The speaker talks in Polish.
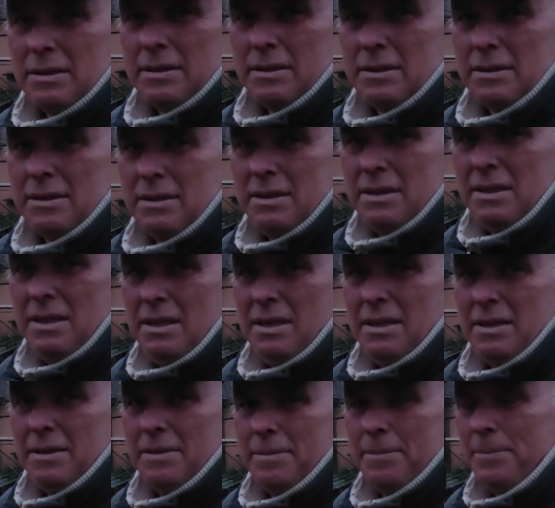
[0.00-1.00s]
wiem, czy damy mm,
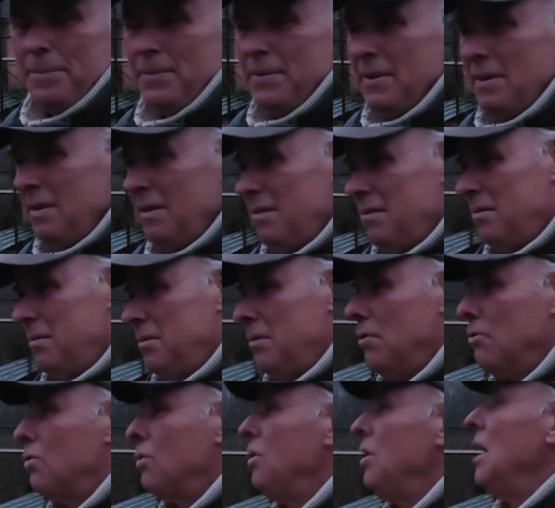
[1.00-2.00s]
radę. Mm,
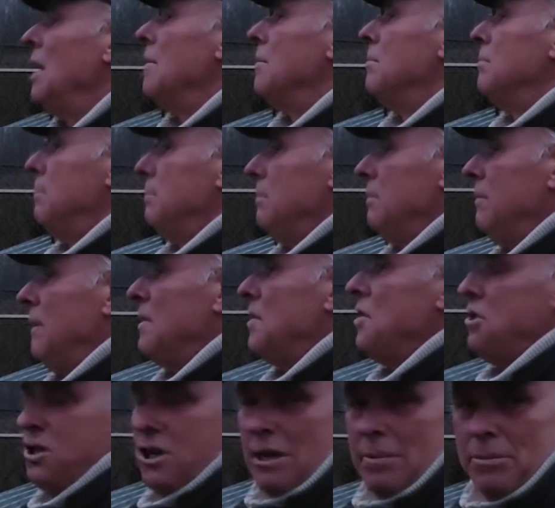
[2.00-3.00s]
no to ile?
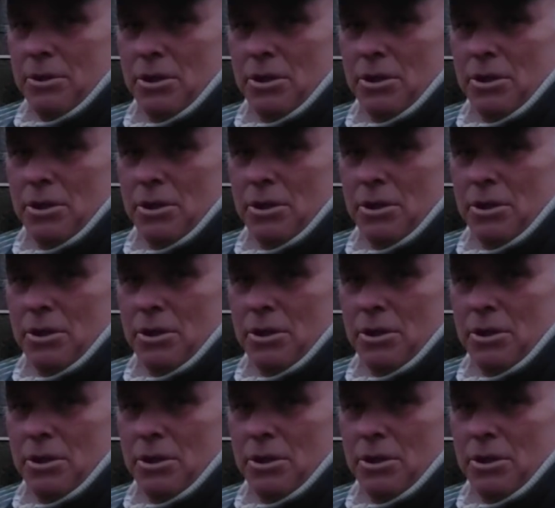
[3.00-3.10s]
20